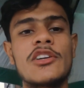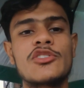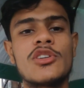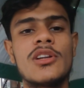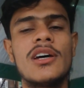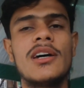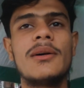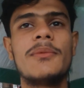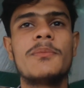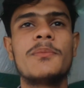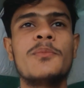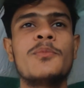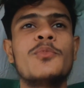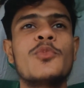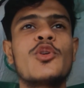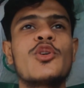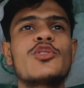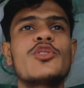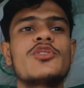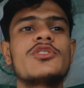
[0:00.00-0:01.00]
আসলে
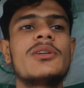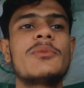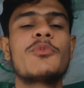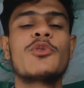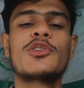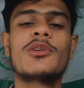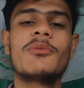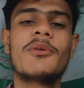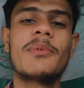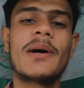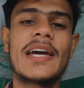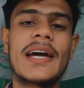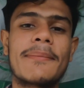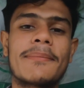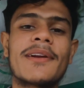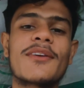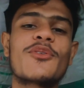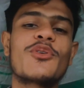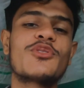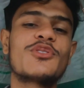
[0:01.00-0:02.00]
মূলত হচ্ছে প্রথমে ভাই
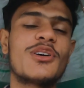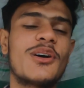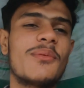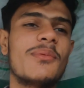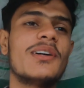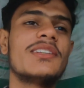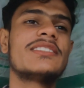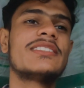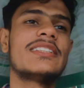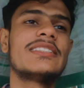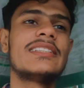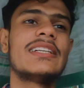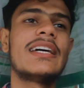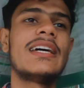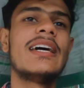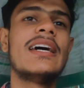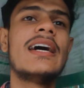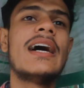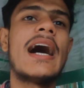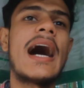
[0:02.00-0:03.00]
আপনার করতে হবে হচ্ছে
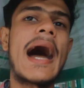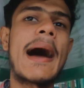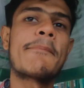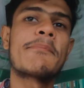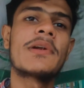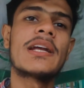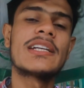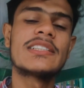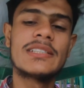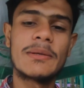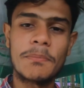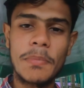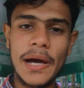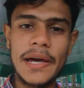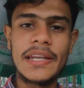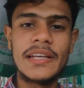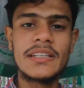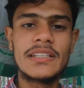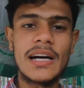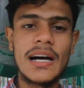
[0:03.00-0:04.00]
যে আপনার যে
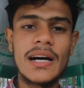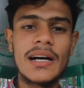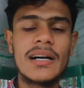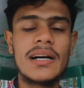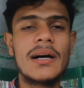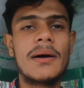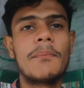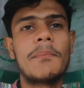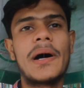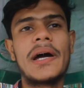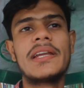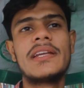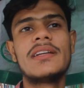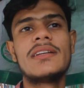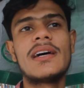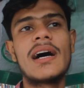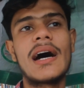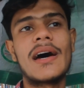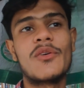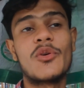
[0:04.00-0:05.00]
পায়রিটা
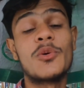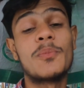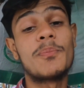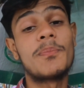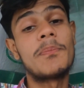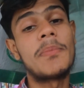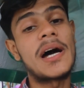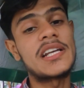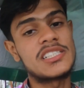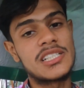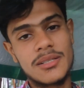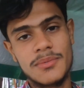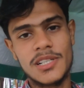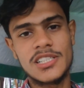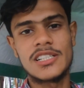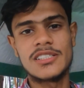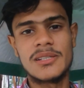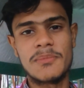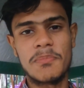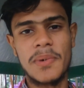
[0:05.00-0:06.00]
পায়রিটা আর ওই পাশের
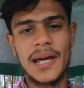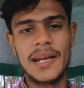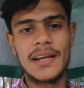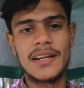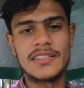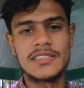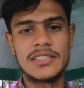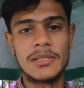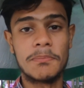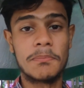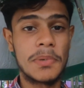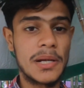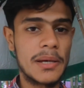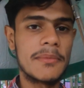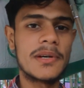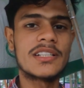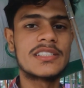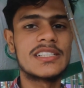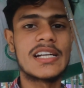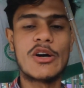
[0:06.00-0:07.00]
বাসা যে পায়রার যে
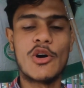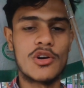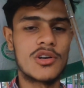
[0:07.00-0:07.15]
প্রেমের যে